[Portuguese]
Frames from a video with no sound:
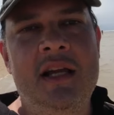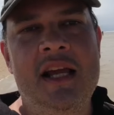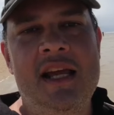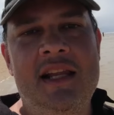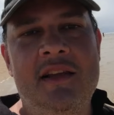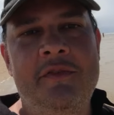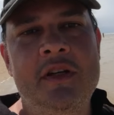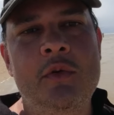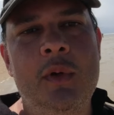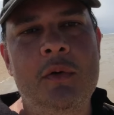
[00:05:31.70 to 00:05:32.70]
é, ela
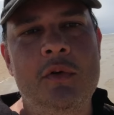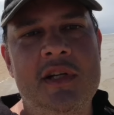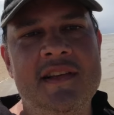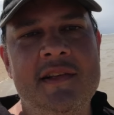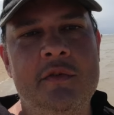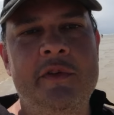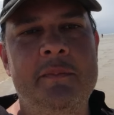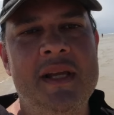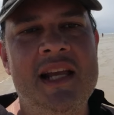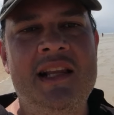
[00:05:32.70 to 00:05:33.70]
fica com uma coloração
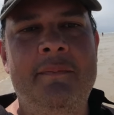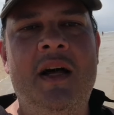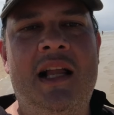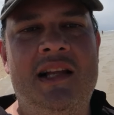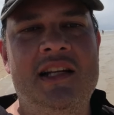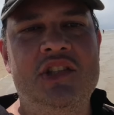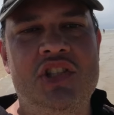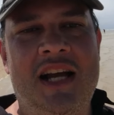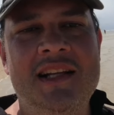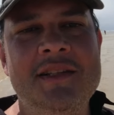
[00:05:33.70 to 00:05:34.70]
vermelha
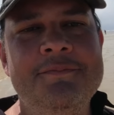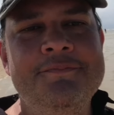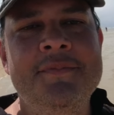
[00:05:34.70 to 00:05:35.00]
alaranjada.